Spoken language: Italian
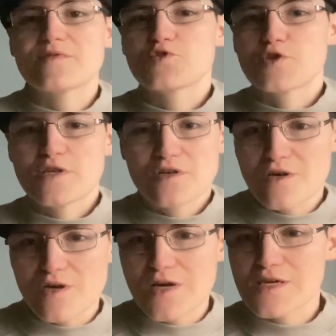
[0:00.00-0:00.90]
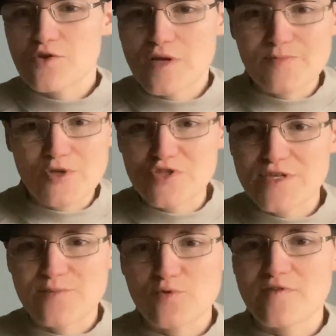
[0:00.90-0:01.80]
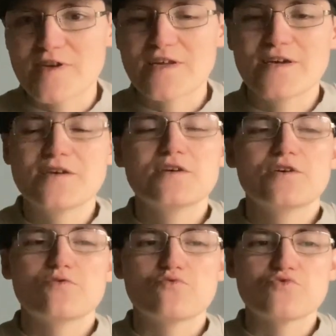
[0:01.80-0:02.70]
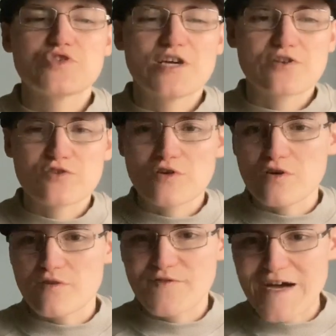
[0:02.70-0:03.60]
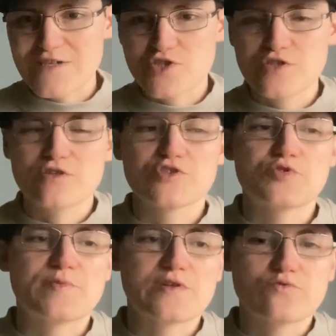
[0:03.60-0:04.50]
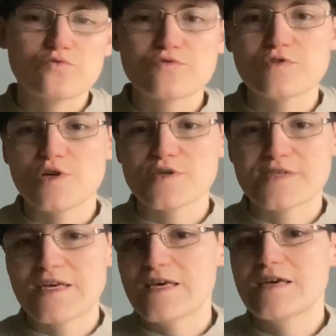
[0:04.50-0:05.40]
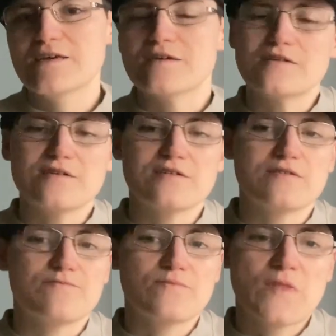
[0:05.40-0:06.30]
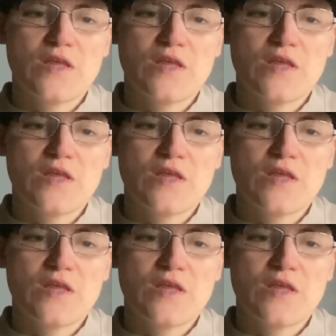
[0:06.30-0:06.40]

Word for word: Torino anche con la pioggia può avere un certo fascino, soprattutto se eh,